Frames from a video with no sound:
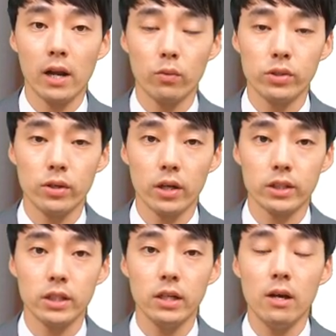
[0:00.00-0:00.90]
알고
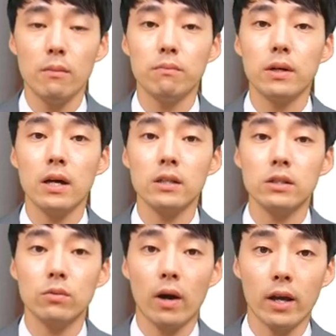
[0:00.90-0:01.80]
있어야지
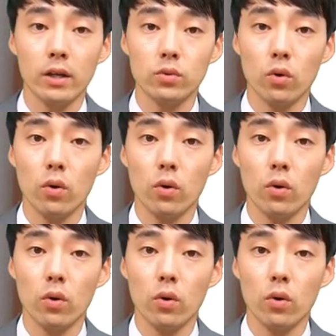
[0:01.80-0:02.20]
프랑스 와인을